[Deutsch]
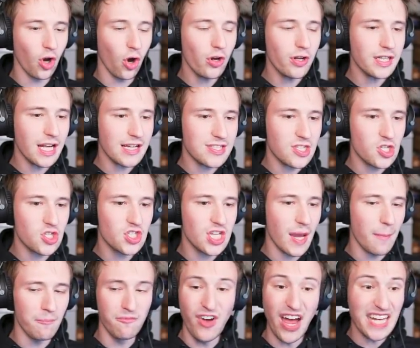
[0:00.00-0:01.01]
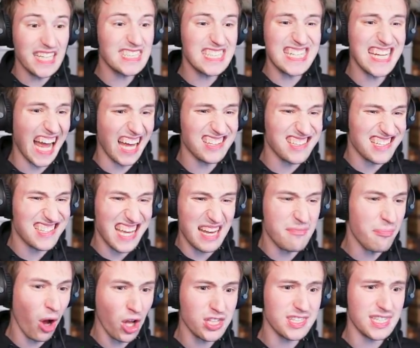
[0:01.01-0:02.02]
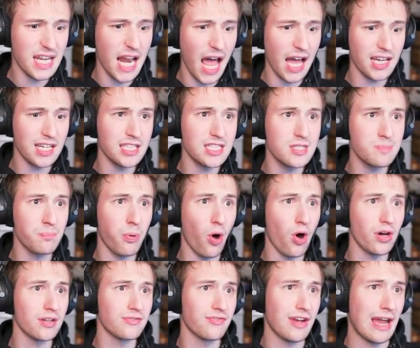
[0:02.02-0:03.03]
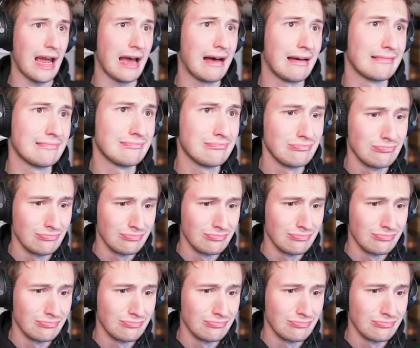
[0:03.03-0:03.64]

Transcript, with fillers: ohne das zu skippen, wenn nicht die ganze Zeit Monster nachgespawnt wären.